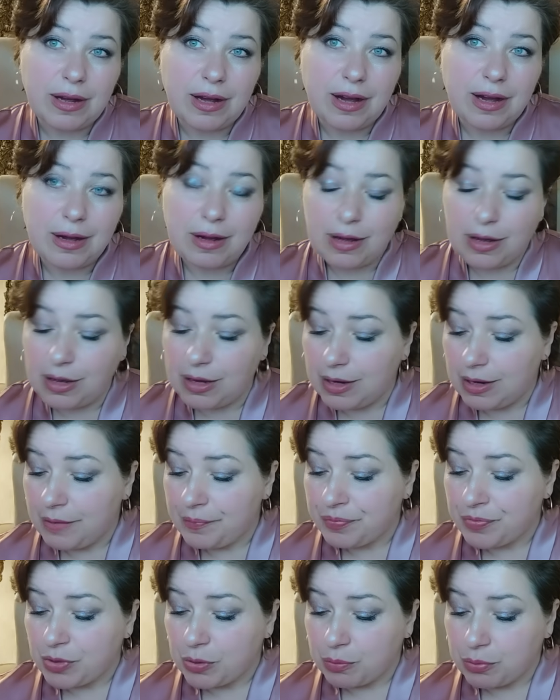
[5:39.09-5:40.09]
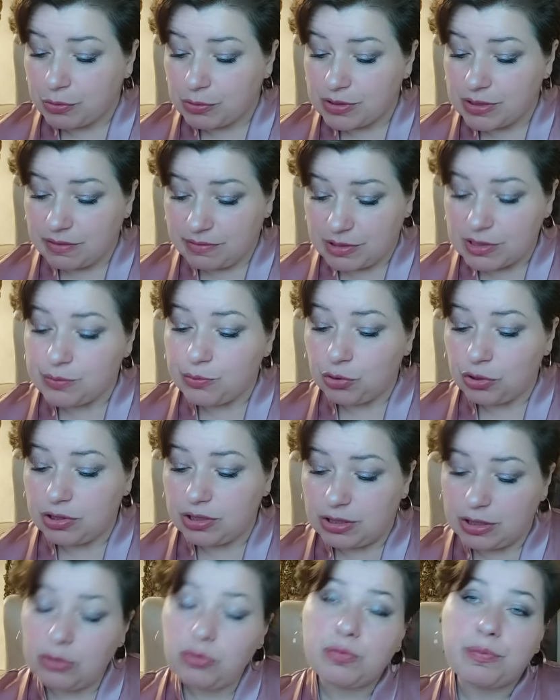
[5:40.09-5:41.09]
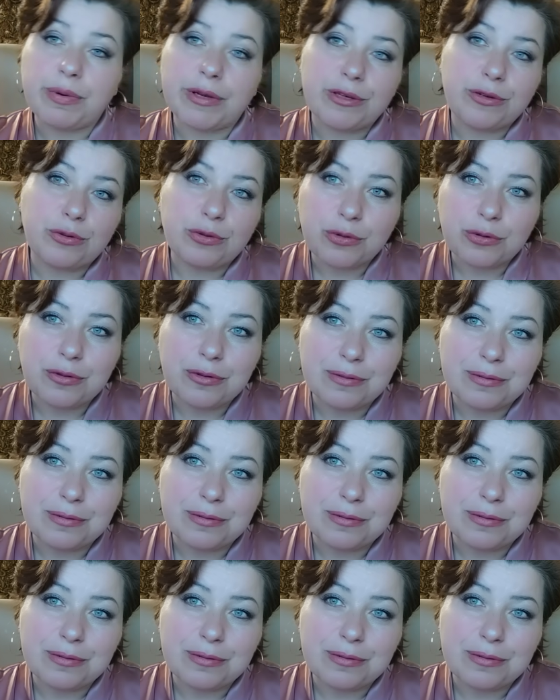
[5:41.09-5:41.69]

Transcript: а просто возьмет и лупанет.